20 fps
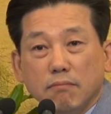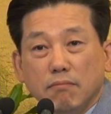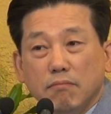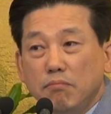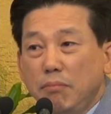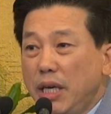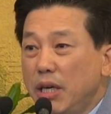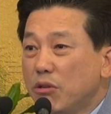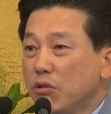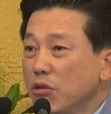
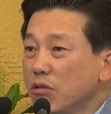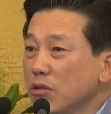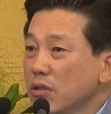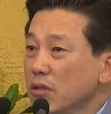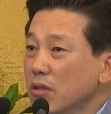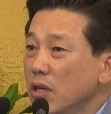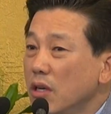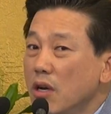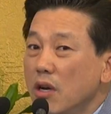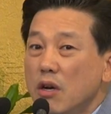
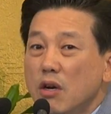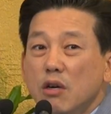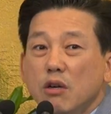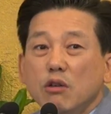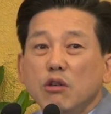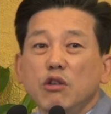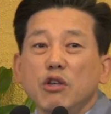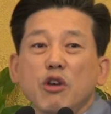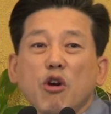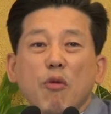미국
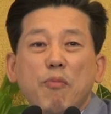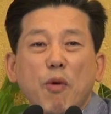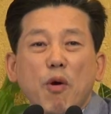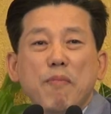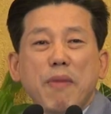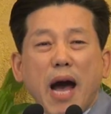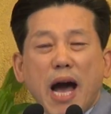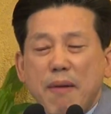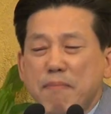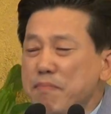의료보험
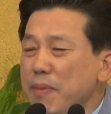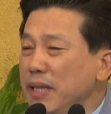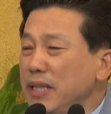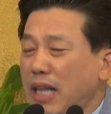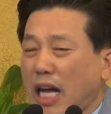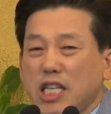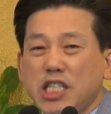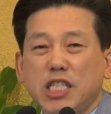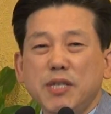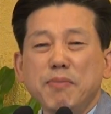한 번
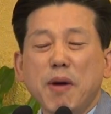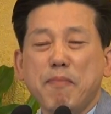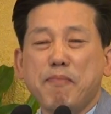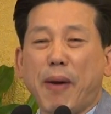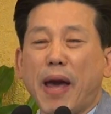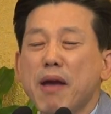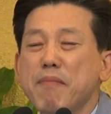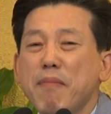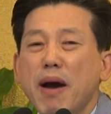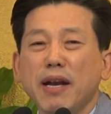다치면
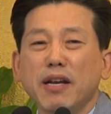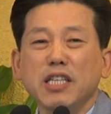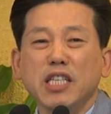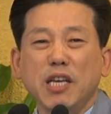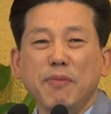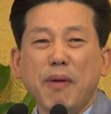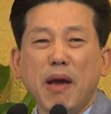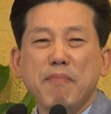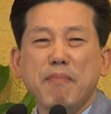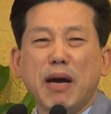100만 원,
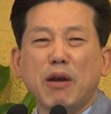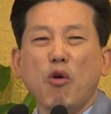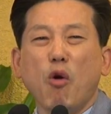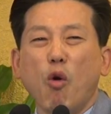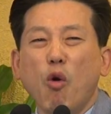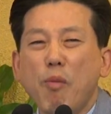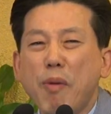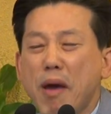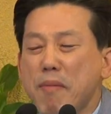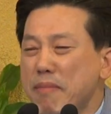200만 원,
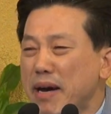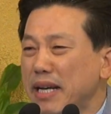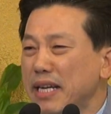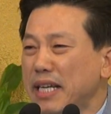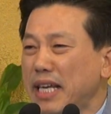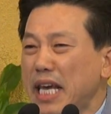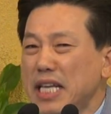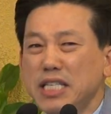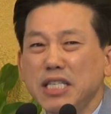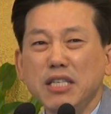500만 원
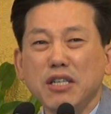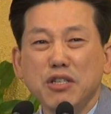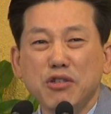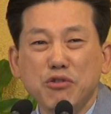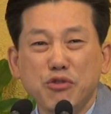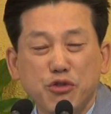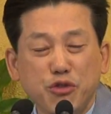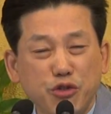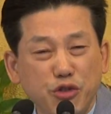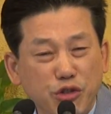깨지는 것은
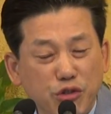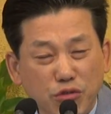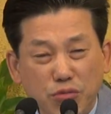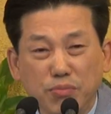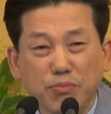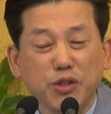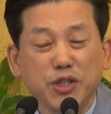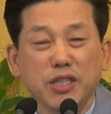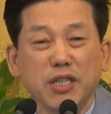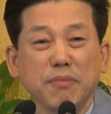
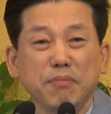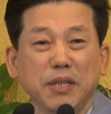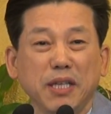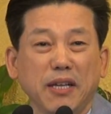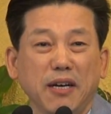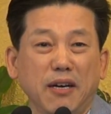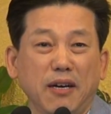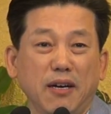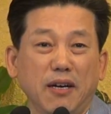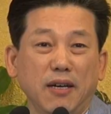쉬운
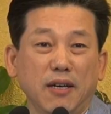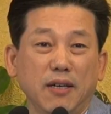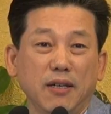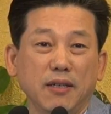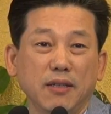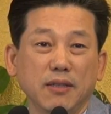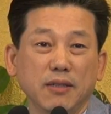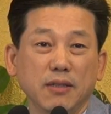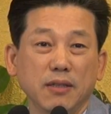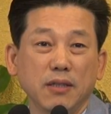문제입니다.
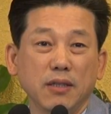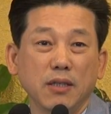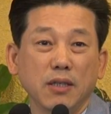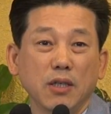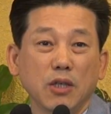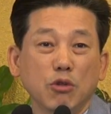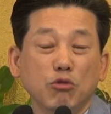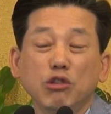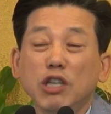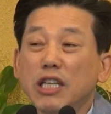
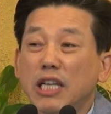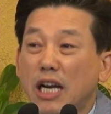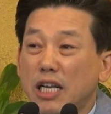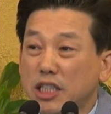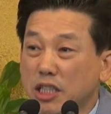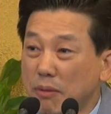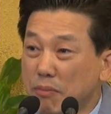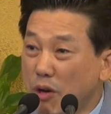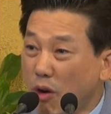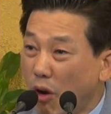
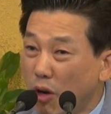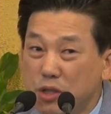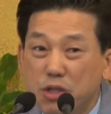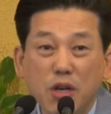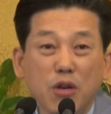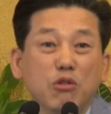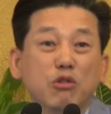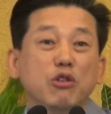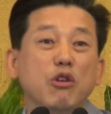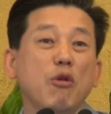우리나라처럼
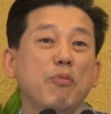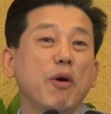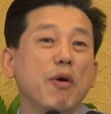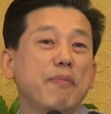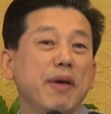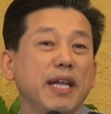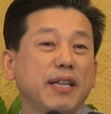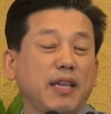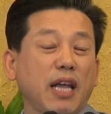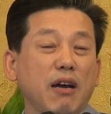거저 의료보험
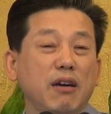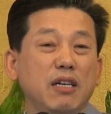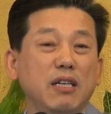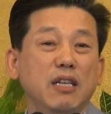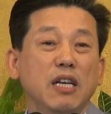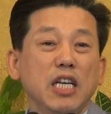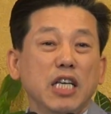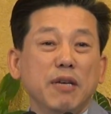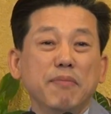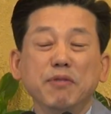
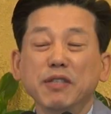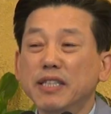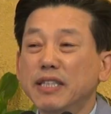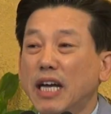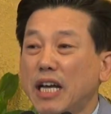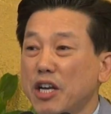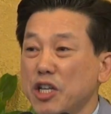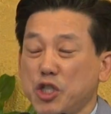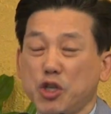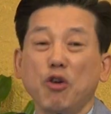혜택을 입는
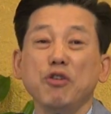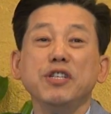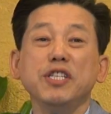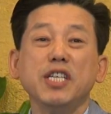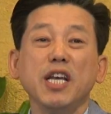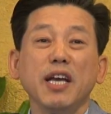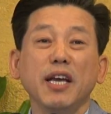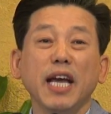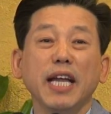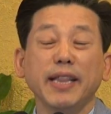나라는 전
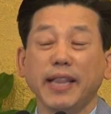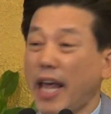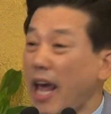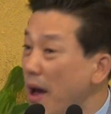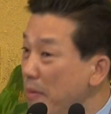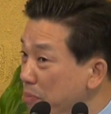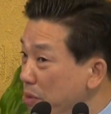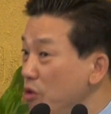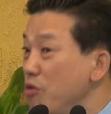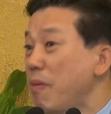세계
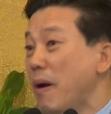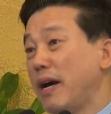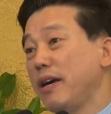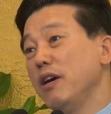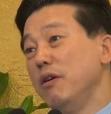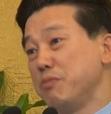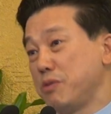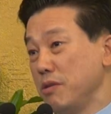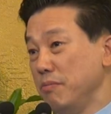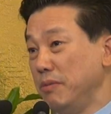대한민국밖에
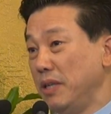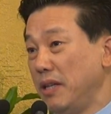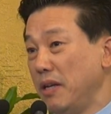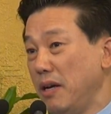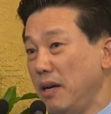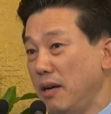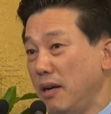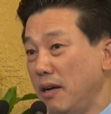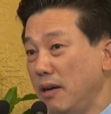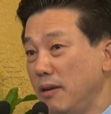
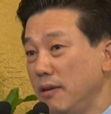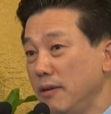없습니다.